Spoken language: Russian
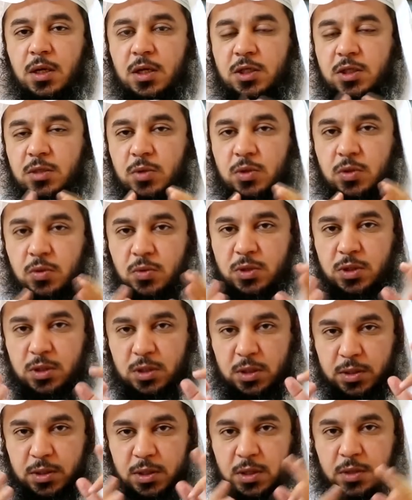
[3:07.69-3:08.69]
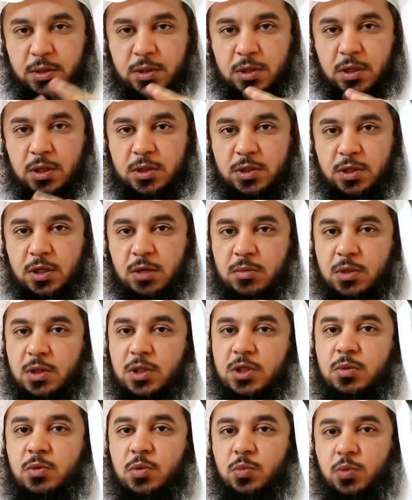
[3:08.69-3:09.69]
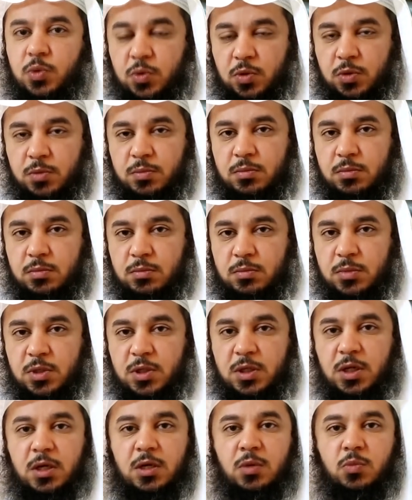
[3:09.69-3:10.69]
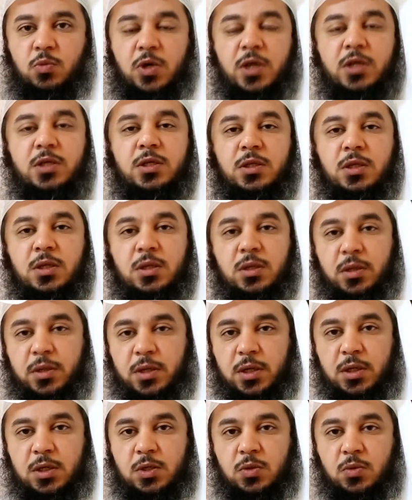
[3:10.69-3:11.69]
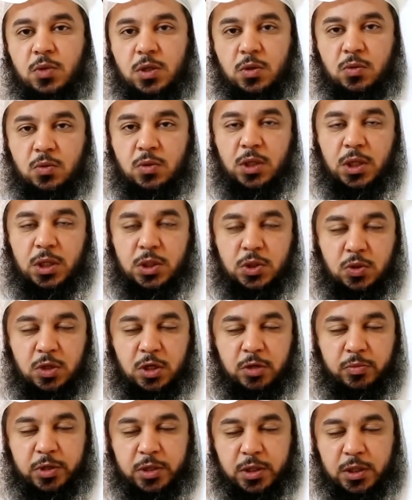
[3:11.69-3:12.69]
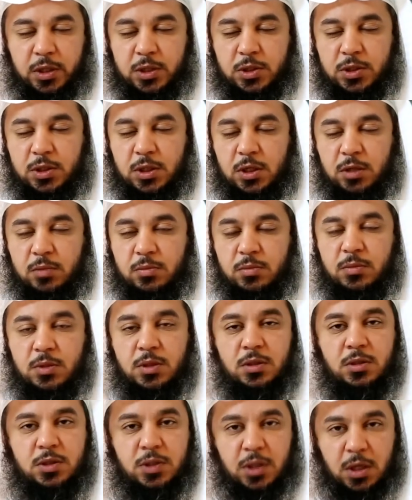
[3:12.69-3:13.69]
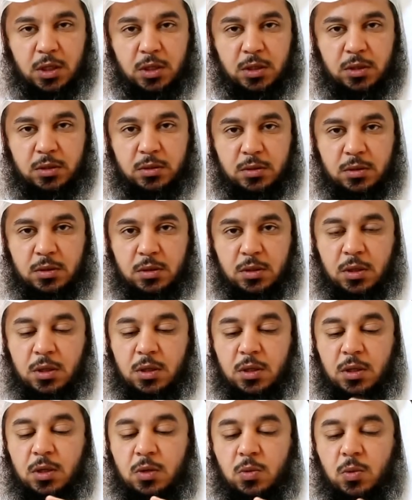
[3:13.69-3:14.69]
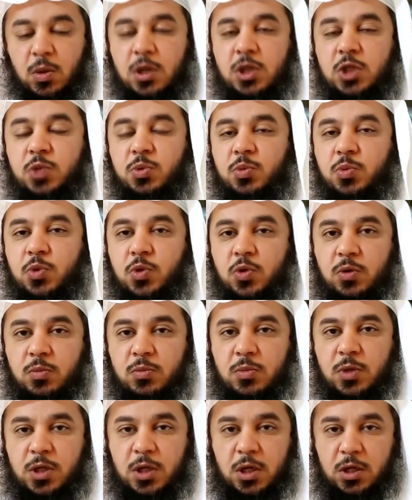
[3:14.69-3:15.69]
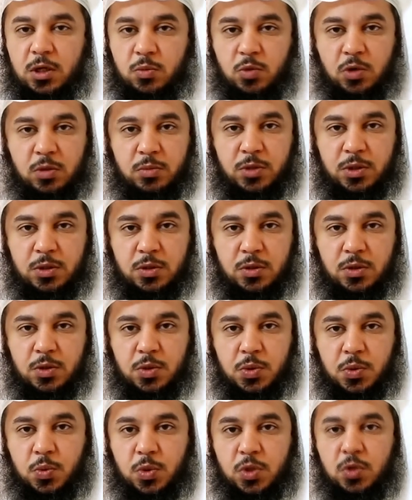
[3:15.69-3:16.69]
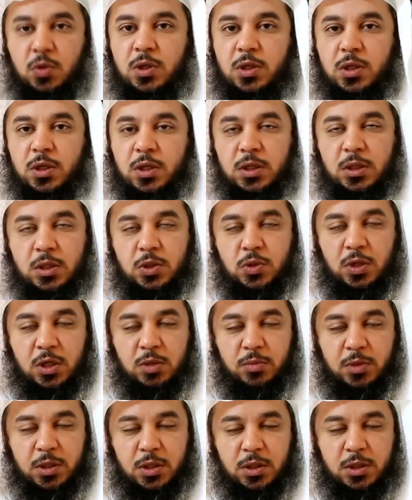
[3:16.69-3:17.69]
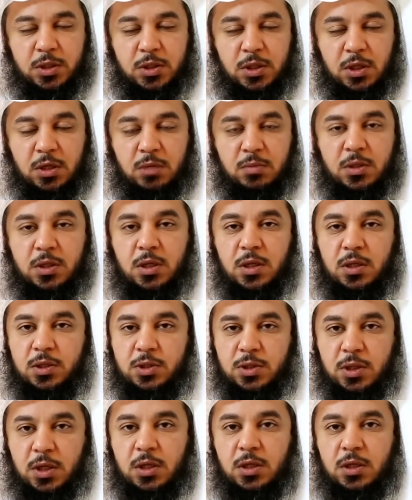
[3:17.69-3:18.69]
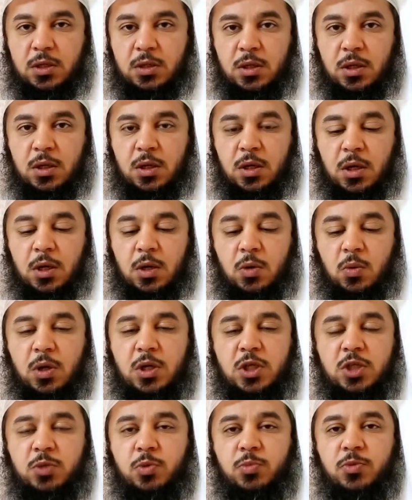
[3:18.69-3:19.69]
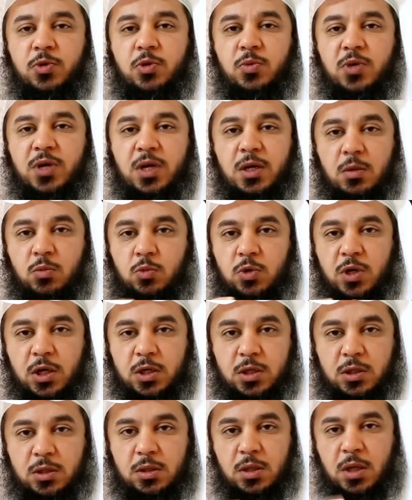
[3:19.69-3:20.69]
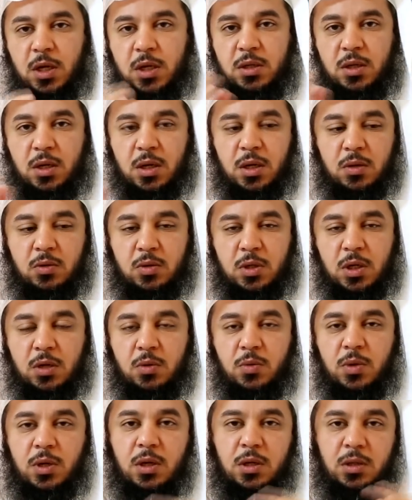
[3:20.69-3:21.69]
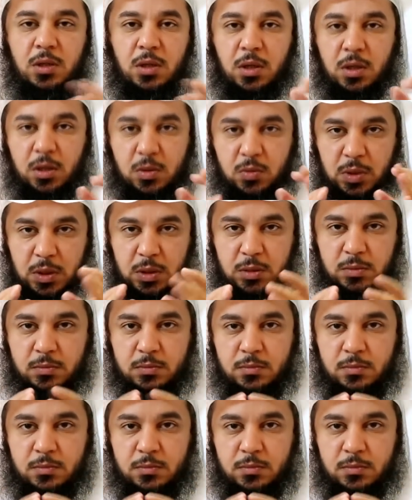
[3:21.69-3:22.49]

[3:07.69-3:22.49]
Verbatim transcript: Иудеи разделились на три категории. Одна из них утверждала это и говорила, что Сулейман алейсалям был колдуном. Другая категория была верующей и отвергала то, что Сулейман алейсалям был колдуном. И третья категория была колеблющейся, ни с теми и не с этими.